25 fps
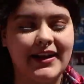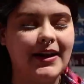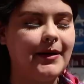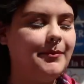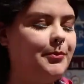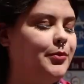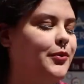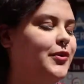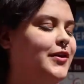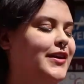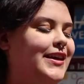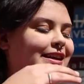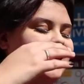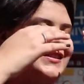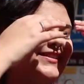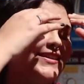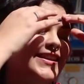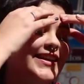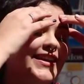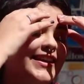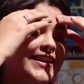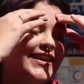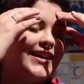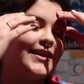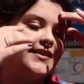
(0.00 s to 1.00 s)
campus y es
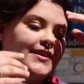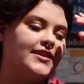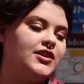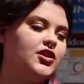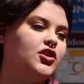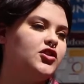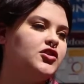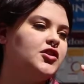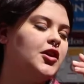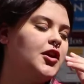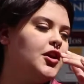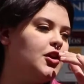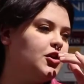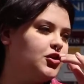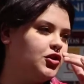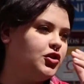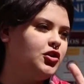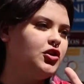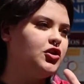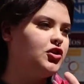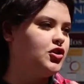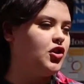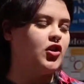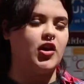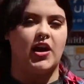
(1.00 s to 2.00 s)
increíble. Chicos, yo
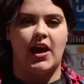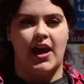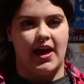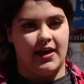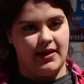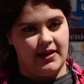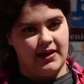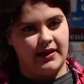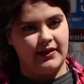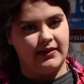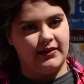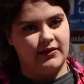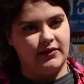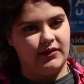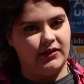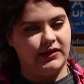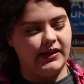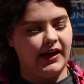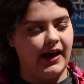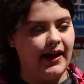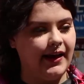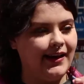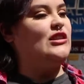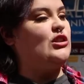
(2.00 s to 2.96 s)
estoy choqueada, o sea,